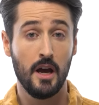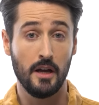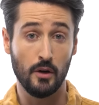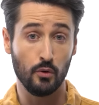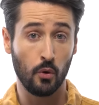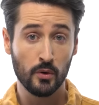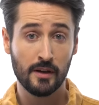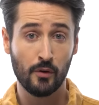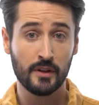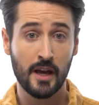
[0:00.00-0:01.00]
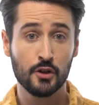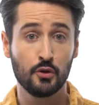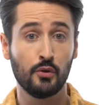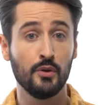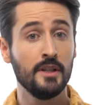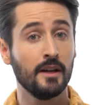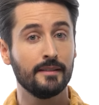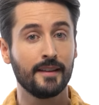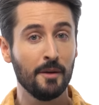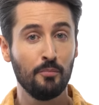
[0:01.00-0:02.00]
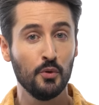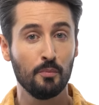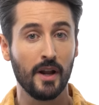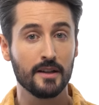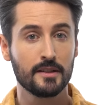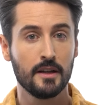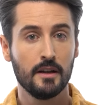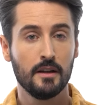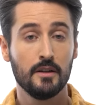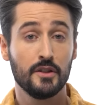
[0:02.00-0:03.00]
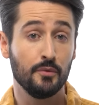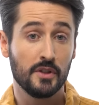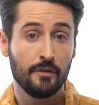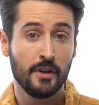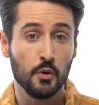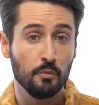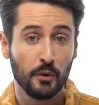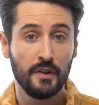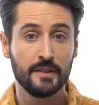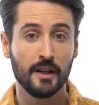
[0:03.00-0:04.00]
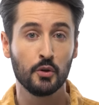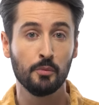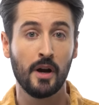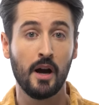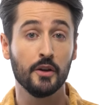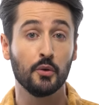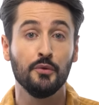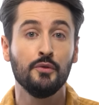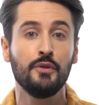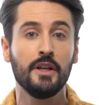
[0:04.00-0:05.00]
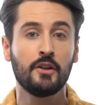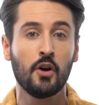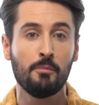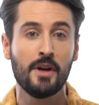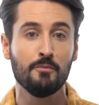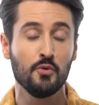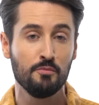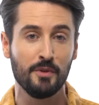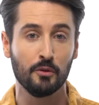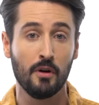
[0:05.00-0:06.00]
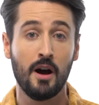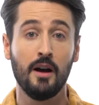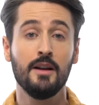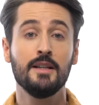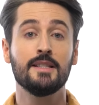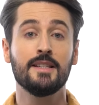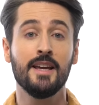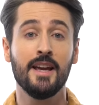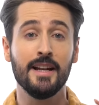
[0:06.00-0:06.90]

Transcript: Elle a le gros avantage de tenir très peu de place. Si vous avez une petite salle de bain et que vous voulez quand même une baignoire, c'est